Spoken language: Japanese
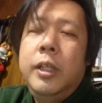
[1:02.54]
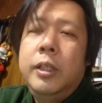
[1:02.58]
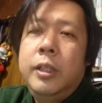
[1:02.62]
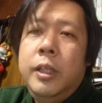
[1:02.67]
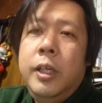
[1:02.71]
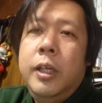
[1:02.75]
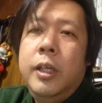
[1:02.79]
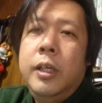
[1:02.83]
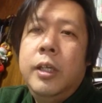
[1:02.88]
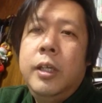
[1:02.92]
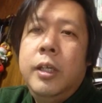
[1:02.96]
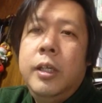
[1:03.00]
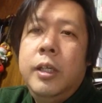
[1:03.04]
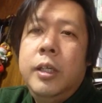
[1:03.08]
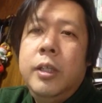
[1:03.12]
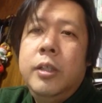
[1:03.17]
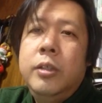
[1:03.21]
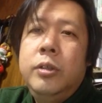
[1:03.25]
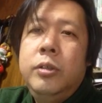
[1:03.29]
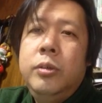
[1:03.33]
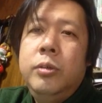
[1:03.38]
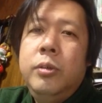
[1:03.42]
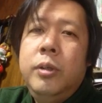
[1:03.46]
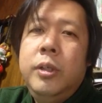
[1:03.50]
れて
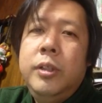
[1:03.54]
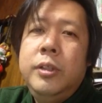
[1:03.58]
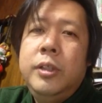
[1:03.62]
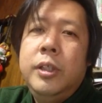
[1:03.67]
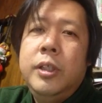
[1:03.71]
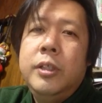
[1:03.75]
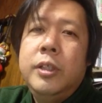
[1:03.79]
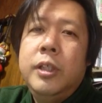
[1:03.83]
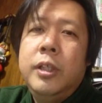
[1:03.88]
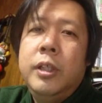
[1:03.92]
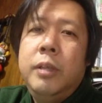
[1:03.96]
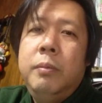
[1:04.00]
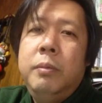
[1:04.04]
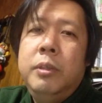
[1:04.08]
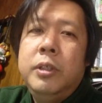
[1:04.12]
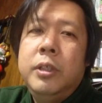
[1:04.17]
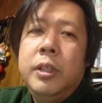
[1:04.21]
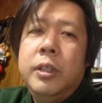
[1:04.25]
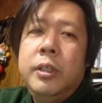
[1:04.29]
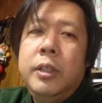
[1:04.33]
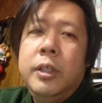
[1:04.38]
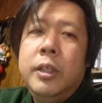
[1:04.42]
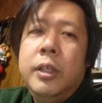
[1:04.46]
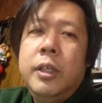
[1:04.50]
上半身が先に見つ
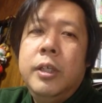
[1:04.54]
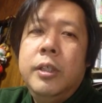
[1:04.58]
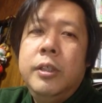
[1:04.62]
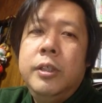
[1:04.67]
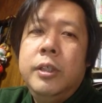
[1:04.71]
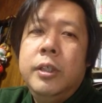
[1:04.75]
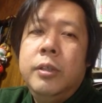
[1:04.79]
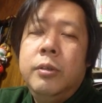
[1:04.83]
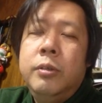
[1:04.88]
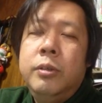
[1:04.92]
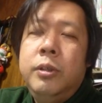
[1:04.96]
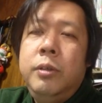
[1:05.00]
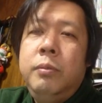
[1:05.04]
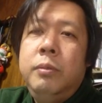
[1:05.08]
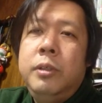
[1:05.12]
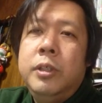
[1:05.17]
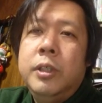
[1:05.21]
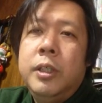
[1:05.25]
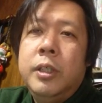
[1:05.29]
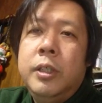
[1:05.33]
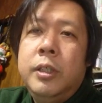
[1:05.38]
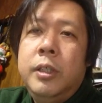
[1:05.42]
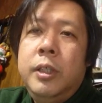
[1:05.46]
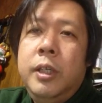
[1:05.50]
かって下半身が後に見
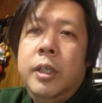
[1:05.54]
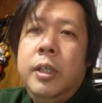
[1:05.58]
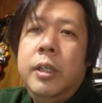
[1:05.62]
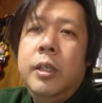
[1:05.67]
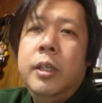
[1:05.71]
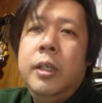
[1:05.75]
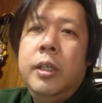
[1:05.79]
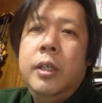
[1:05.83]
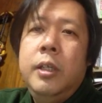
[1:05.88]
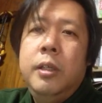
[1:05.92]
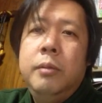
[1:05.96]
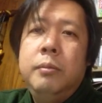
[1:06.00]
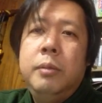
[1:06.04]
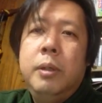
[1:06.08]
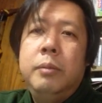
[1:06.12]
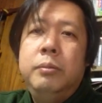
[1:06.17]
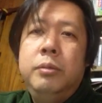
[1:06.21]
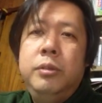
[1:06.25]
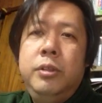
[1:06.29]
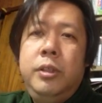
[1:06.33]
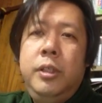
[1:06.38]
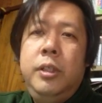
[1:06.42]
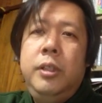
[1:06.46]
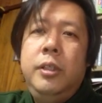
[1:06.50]
つかって、
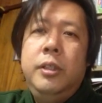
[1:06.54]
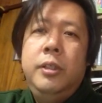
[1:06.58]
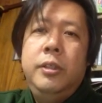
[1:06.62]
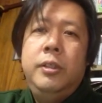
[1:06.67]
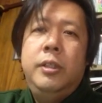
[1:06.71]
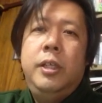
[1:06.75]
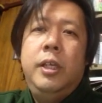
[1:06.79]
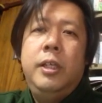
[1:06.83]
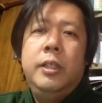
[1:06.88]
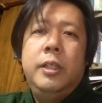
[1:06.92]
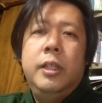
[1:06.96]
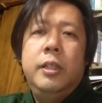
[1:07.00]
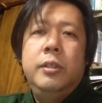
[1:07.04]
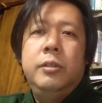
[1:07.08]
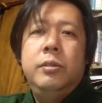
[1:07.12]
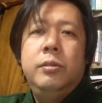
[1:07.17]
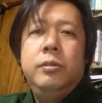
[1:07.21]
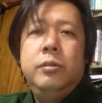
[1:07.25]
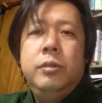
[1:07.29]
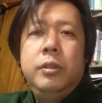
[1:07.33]
無事生還